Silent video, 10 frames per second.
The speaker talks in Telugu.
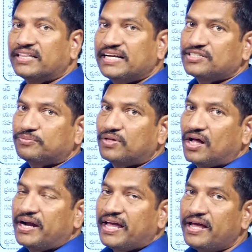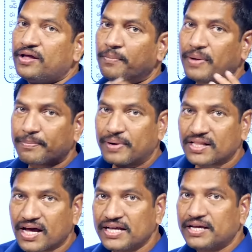ఆ దేశం అంటే మన
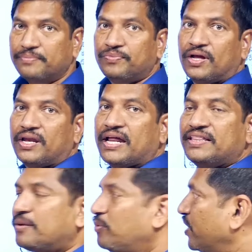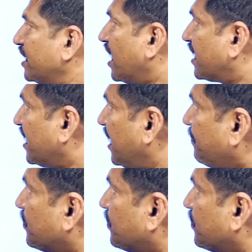ప్రధాని నరేంద్ర మోడీ గారికి